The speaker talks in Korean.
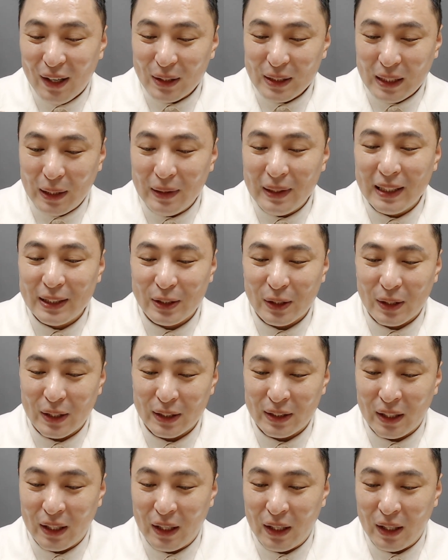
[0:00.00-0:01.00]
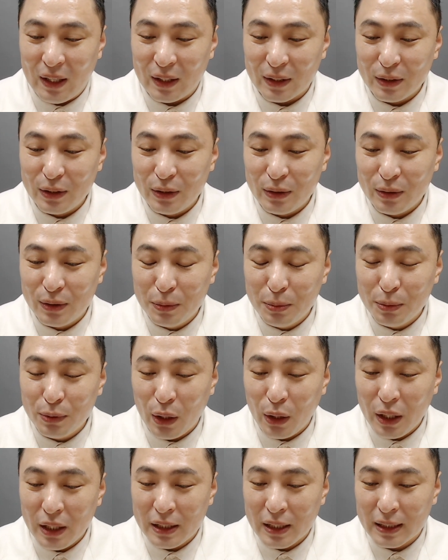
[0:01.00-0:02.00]
어, 당황하셨겠다. 그, 그분
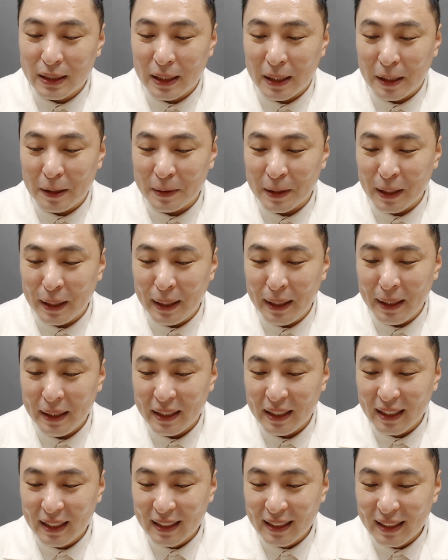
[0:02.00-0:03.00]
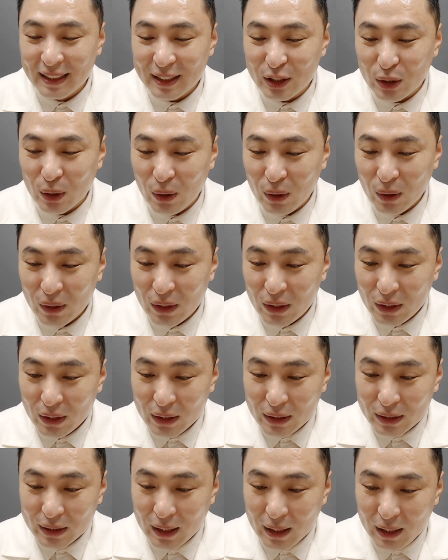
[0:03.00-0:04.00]
되게 이상한 사람이네. 그죠?
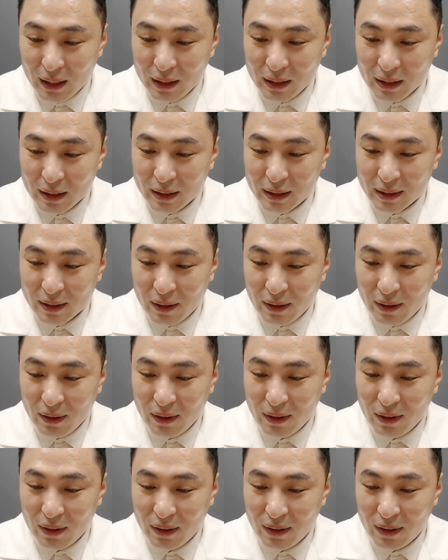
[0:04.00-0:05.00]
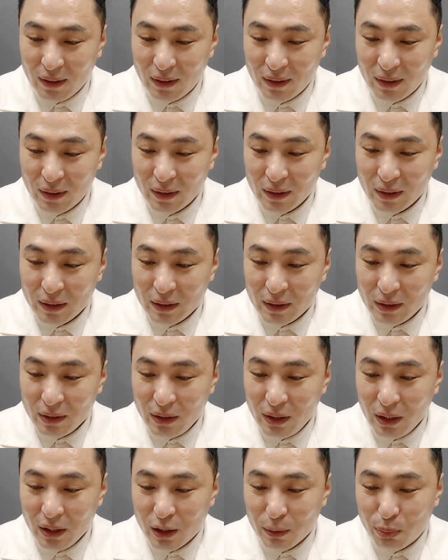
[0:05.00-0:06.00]
자, 어,
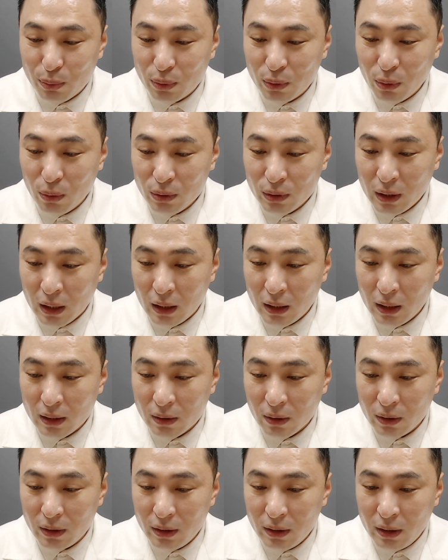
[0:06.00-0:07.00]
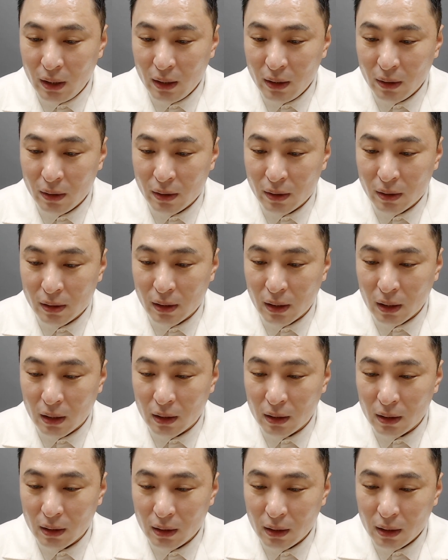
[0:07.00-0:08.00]
이게 지금 부동산에서 인테리어를
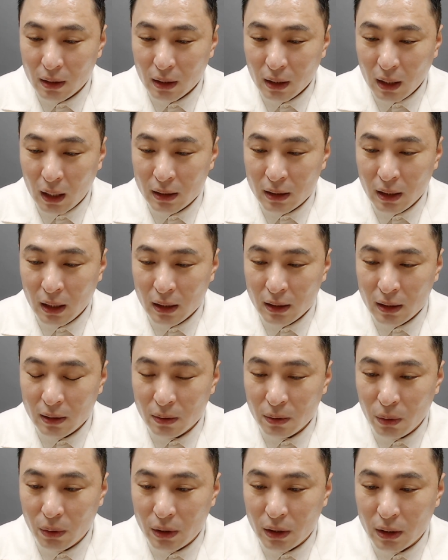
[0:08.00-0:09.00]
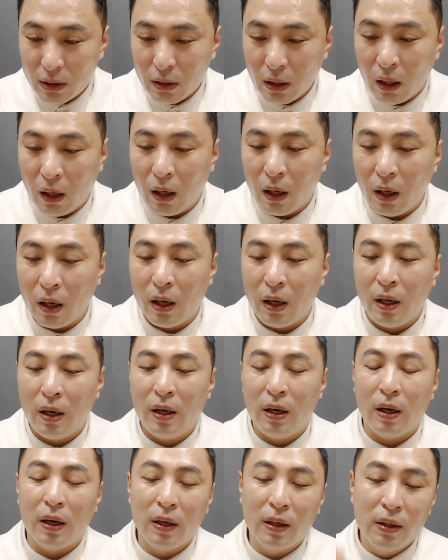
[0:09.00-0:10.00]
같이 하시는 곳이 있어.
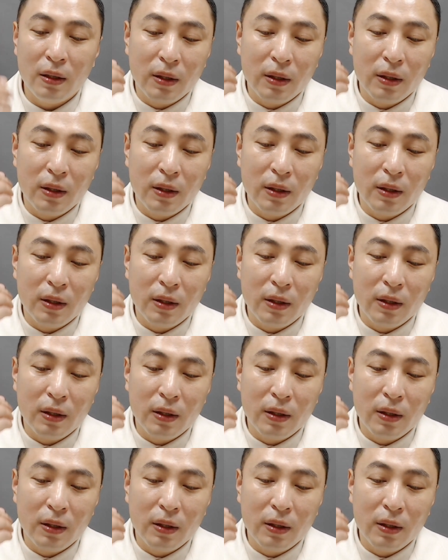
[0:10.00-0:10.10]
아,